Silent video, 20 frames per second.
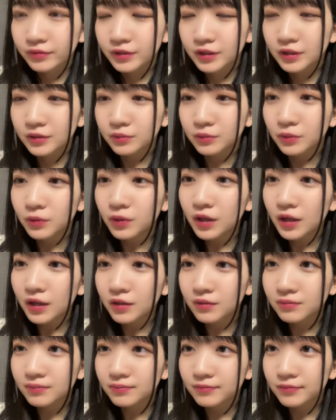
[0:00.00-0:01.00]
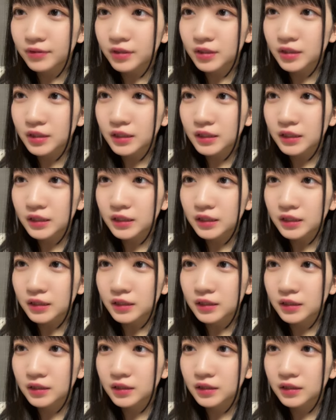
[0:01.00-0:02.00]
キューブうわ嬉しい
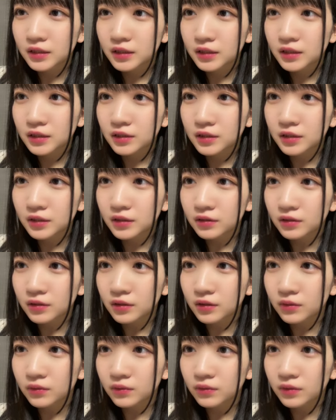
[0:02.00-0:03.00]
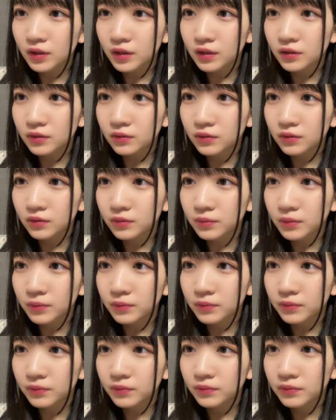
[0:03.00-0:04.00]
家ついてるけど帰りの車も
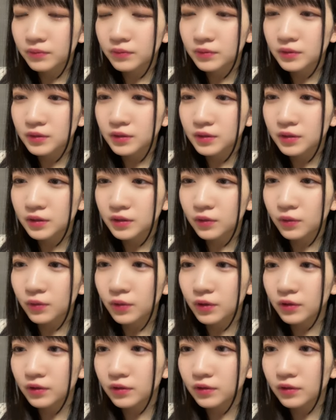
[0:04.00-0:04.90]
お